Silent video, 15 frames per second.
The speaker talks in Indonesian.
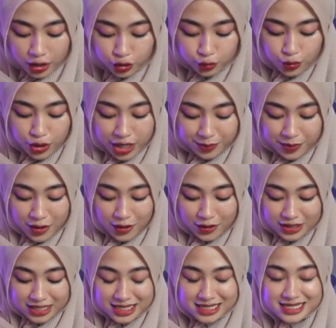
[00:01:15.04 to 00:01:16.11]
hubungan
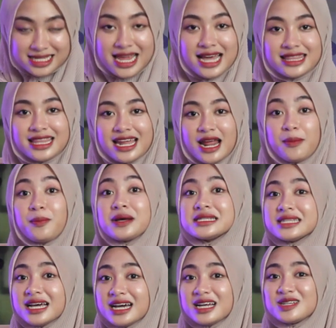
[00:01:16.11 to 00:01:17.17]
biologis di antara
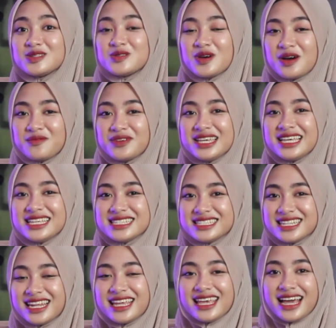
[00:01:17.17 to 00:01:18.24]
pasangan suami
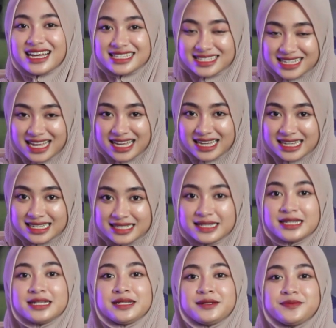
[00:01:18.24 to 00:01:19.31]
istri yang sah.
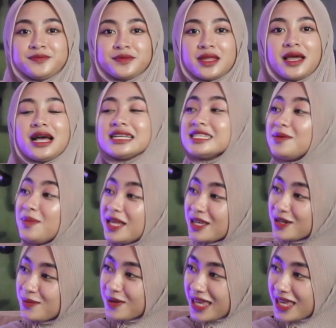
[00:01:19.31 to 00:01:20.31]
Assalamualaikum